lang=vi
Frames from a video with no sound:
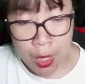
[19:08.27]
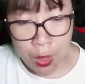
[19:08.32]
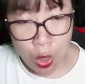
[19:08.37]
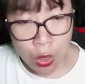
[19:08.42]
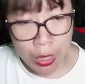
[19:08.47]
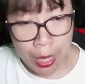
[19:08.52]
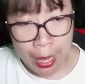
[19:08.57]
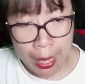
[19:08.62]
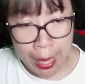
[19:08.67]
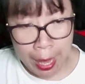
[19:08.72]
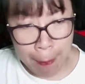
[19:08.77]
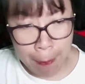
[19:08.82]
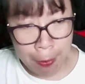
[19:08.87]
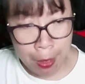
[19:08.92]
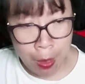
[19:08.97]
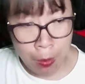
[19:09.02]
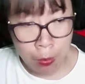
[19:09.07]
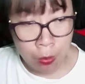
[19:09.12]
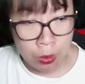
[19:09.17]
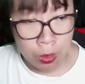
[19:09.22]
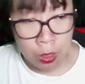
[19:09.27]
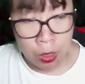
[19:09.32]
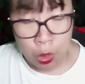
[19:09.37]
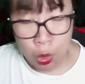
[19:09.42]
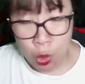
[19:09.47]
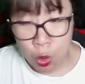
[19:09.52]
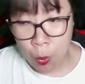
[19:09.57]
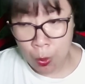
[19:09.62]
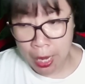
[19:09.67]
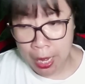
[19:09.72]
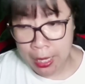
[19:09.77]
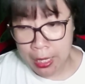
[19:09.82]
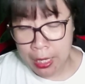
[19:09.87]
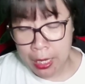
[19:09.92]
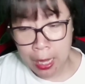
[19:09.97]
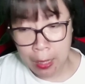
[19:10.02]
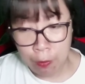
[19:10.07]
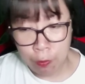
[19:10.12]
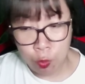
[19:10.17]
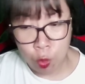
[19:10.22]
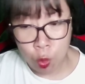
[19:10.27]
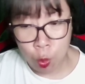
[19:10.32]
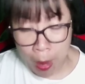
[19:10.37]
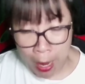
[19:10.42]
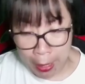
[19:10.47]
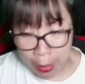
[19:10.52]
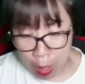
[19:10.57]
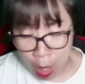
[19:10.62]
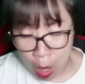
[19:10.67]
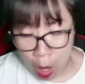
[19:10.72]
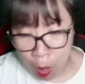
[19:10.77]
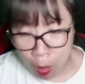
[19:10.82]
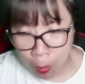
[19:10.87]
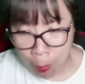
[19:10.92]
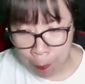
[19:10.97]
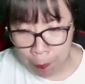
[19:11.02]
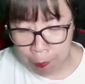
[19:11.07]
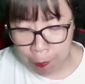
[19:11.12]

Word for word: có thể ép Long Tử dùng đến lệnh phù bài đó.